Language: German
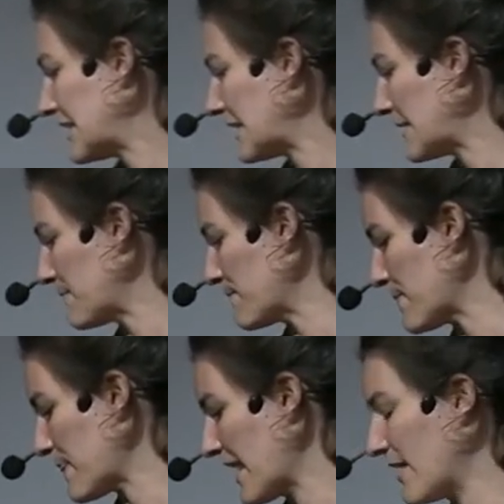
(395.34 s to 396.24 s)
ähm,
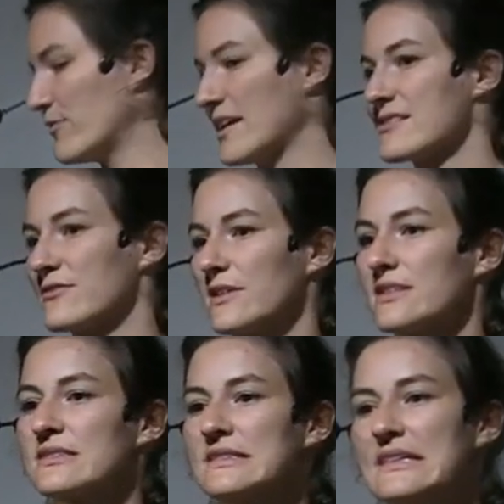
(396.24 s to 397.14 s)
erfasst
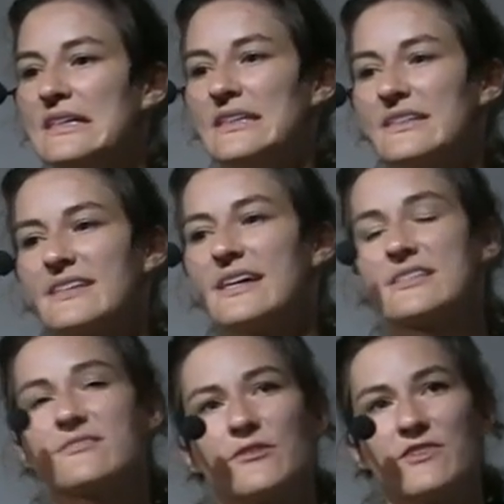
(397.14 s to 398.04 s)
wird. Das
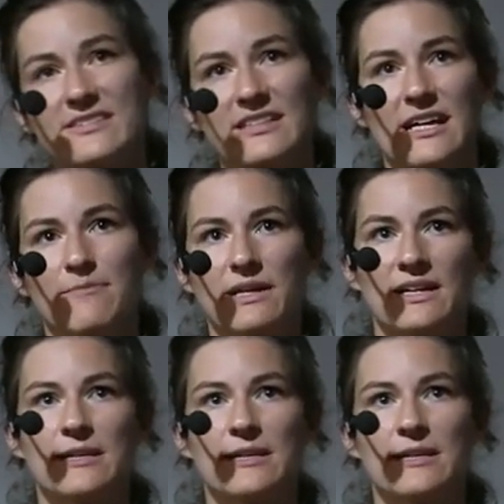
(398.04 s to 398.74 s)
heißt, wir wissen aber,